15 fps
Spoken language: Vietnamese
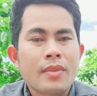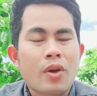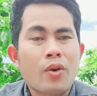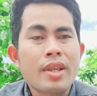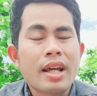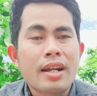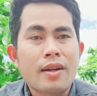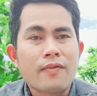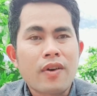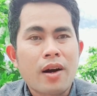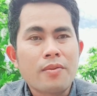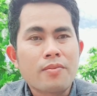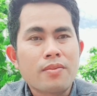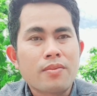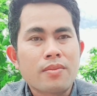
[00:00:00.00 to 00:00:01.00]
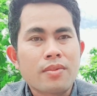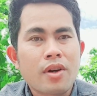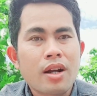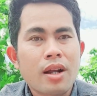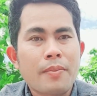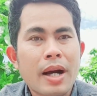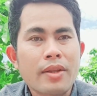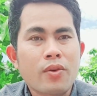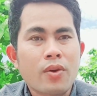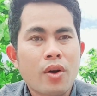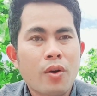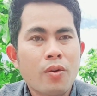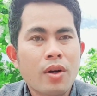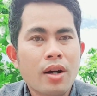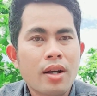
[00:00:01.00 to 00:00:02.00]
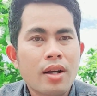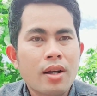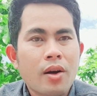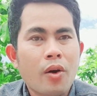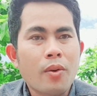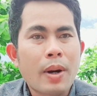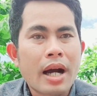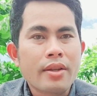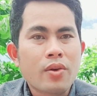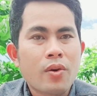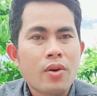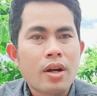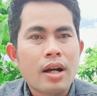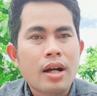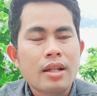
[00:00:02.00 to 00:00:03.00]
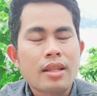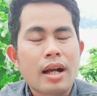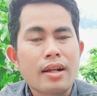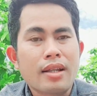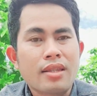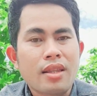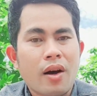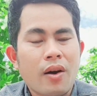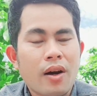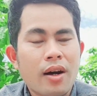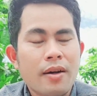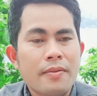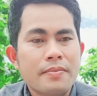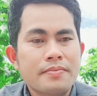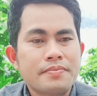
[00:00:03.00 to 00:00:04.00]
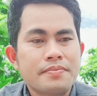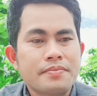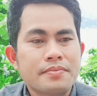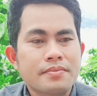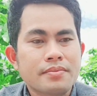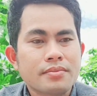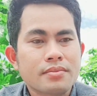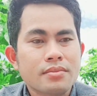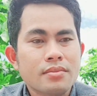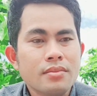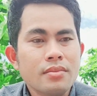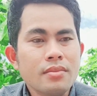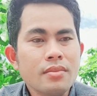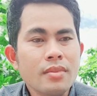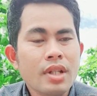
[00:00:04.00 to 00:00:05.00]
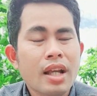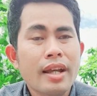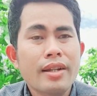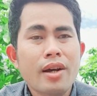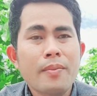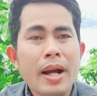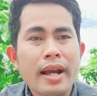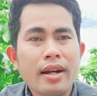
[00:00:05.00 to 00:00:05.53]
của gia đình Phong, đó là bài thuốc cứu của bài thuốc à, thần kinh tọa. Thì nó mang